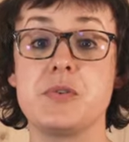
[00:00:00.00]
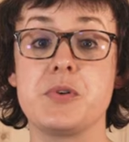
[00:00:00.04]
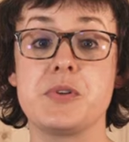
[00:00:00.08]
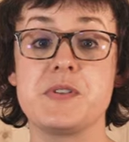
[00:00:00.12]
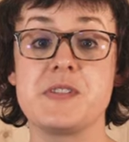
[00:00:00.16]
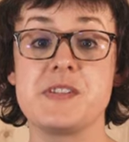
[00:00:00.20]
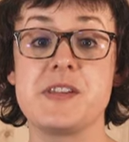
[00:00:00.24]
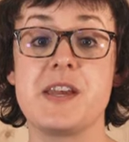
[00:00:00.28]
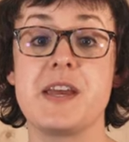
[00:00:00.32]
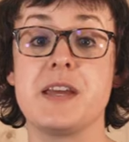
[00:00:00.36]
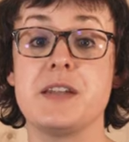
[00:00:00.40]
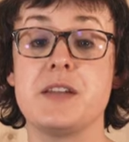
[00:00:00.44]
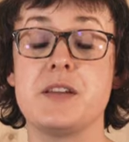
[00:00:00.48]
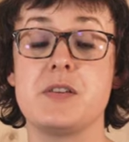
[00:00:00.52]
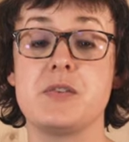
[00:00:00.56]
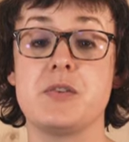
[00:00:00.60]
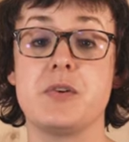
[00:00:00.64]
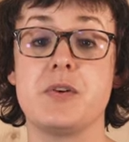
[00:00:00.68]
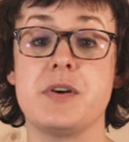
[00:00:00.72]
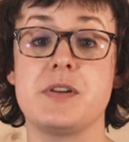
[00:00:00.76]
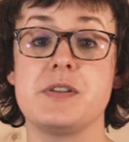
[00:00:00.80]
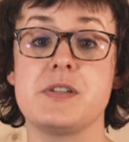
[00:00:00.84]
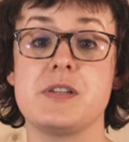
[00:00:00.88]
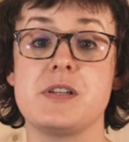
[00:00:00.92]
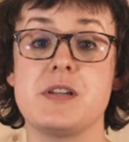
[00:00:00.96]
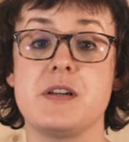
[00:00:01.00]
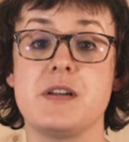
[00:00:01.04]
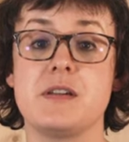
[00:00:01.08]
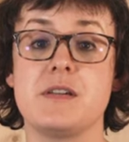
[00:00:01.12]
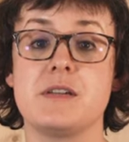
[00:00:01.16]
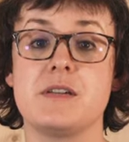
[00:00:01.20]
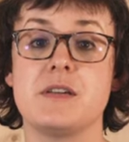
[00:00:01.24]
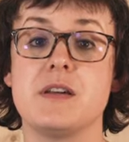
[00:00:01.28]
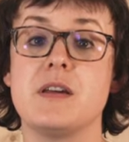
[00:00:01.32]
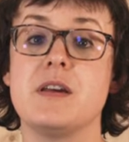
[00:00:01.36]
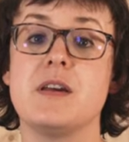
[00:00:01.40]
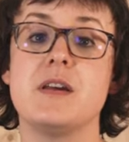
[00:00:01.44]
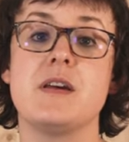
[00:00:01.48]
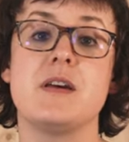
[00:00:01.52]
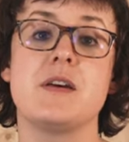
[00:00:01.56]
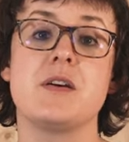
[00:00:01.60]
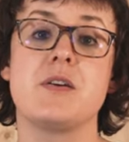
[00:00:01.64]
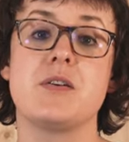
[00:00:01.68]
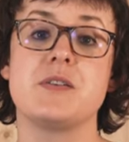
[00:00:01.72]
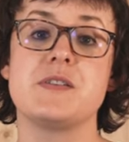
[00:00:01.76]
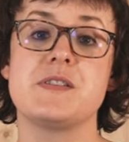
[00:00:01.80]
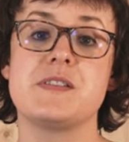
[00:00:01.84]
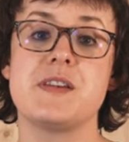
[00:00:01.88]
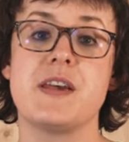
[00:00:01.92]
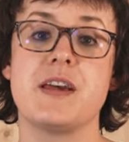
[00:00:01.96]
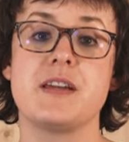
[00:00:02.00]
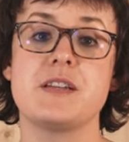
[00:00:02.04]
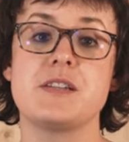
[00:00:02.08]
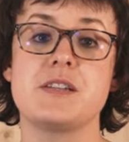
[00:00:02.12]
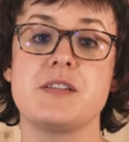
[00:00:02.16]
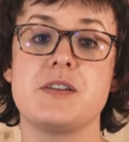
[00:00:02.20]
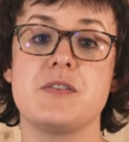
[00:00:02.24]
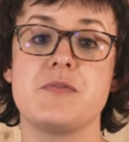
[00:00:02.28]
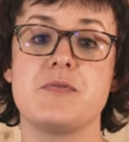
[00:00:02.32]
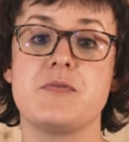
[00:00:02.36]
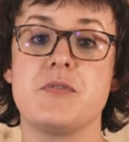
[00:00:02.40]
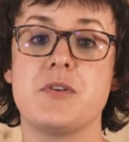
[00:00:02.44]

Konzerne in Deutschland. Konzernchef